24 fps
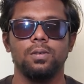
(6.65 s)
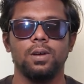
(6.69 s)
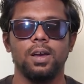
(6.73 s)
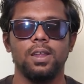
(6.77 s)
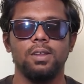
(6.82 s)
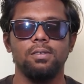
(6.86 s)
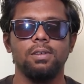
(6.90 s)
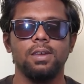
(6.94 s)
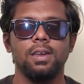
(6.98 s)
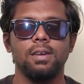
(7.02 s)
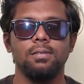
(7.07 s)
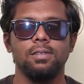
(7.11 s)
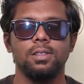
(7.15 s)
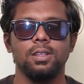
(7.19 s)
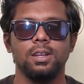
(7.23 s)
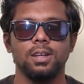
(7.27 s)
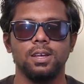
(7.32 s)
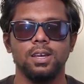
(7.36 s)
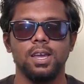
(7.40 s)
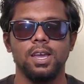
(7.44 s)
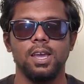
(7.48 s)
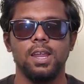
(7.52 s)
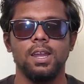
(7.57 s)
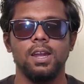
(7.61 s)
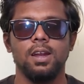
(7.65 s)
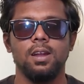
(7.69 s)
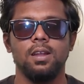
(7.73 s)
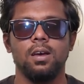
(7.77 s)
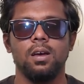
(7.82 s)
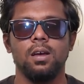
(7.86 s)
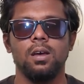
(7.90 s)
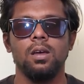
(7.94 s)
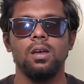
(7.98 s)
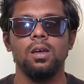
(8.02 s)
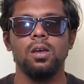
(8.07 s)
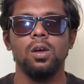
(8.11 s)
அறிவிக்க வந்திருக்கு என்னென்னா
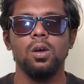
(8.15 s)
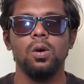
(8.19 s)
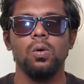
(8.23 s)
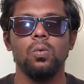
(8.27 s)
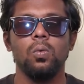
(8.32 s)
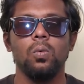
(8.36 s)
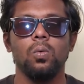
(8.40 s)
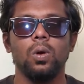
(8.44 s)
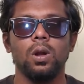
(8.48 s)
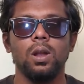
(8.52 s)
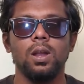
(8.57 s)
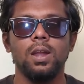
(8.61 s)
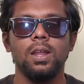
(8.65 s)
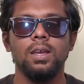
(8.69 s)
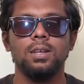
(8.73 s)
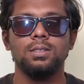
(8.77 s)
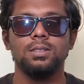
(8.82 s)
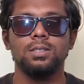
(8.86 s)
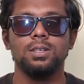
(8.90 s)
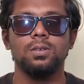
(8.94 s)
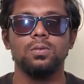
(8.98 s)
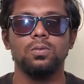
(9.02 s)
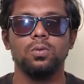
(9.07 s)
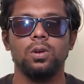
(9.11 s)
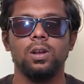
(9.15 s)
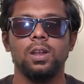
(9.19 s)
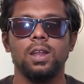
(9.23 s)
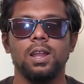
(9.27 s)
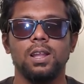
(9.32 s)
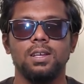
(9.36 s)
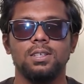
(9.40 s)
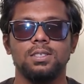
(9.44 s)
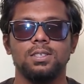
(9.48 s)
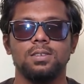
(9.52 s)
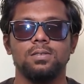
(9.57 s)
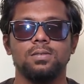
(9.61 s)
ஒன் நேஷன் ஒன்
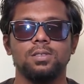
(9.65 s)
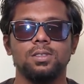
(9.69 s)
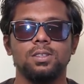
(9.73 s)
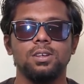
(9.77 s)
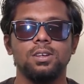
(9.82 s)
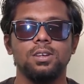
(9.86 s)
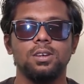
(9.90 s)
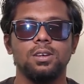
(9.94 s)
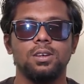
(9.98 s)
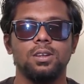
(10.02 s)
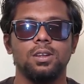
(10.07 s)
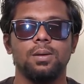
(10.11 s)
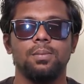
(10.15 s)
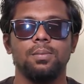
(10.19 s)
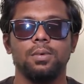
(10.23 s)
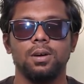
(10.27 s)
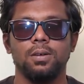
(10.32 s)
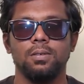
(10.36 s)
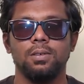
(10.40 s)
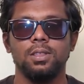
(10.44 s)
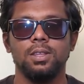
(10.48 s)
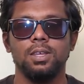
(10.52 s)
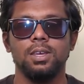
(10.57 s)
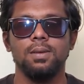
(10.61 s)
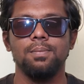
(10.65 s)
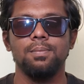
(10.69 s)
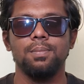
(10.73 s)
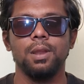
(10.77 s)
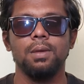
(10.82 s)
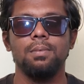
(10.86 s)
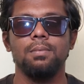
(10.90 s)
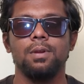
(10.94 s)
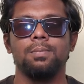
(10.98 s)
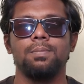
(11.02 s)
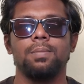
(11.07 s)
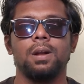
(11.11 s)
எலெக்ஷன் வந்து நம்ம வந்து
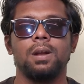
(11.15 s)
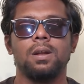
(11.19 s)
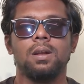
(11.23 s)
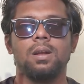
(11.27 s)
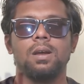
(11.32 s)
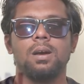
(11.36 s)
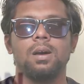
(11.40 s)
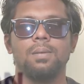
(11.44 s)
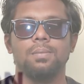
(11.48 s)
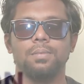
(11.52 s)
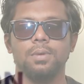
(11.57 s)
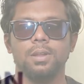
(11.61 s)
இம்ப்ளிமெண்ட் பண்ணலாம்